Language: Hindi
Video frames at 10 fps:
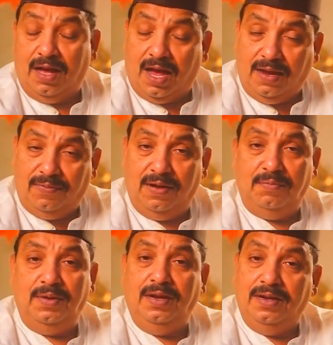हाई फ्लेम
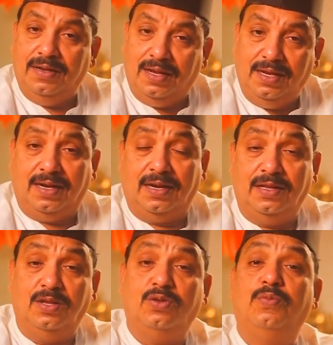में नहीं करना
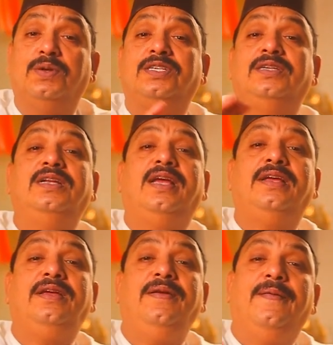है तो ऊपर से जल
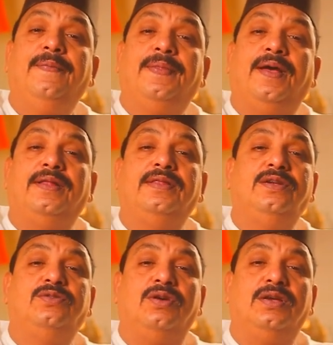जाएगी अंदर
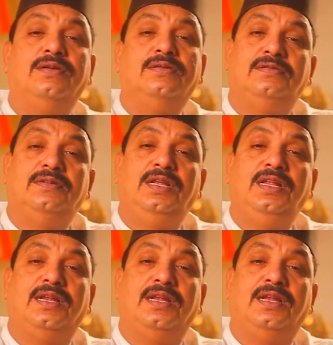जो है ढीली